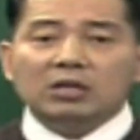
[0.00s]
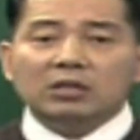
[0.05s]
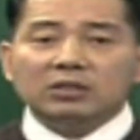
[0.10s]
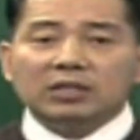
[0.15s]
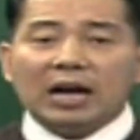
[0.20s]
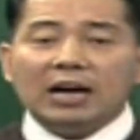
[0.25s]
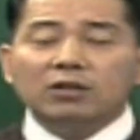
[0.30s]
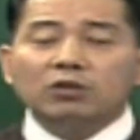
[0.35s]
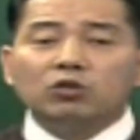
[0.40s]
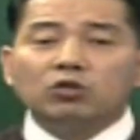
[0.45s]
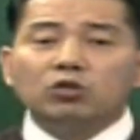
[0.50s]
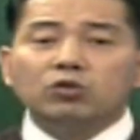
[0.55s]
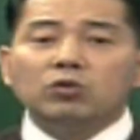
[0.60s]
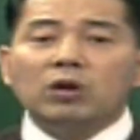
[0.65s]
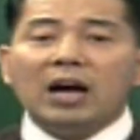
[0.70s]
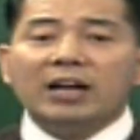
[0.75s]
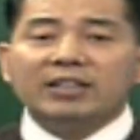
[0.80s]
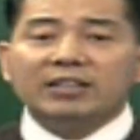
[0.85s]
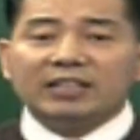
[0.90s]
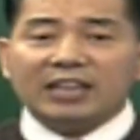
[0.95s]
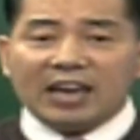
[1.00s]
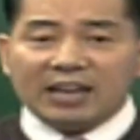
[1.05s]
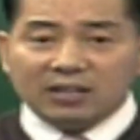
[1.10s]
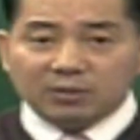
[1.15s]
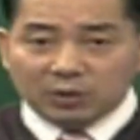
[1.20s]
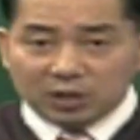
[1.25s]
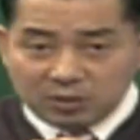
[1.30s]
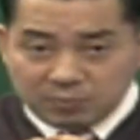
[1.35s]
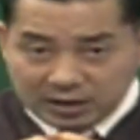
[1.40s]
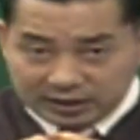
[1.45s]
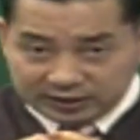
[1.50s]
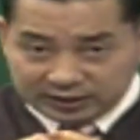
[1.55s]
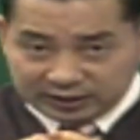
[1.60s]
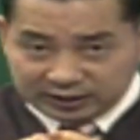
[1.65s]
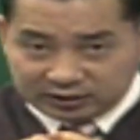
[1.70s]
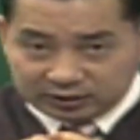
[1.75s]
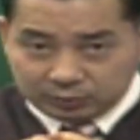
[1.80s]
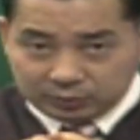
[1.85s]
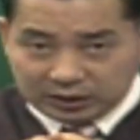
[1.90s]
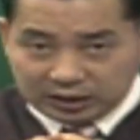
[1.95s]
상충하는 개념을
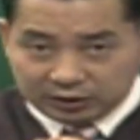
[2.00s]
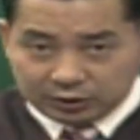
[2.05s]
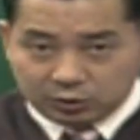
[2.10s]
의미한다겠습니다.